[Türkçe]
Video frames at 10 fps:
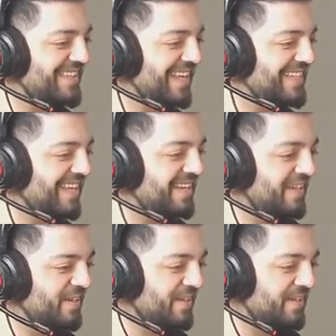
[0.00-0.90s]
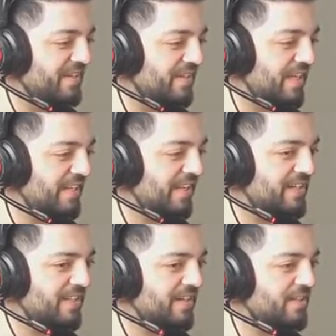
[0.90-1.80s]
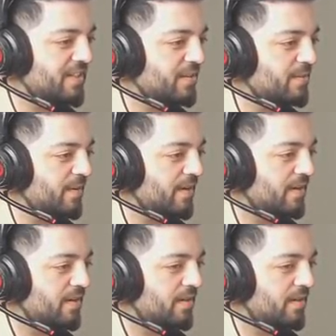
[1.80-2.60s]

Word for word: Neyse gel gel. Gel gel Kadir açıkta durma.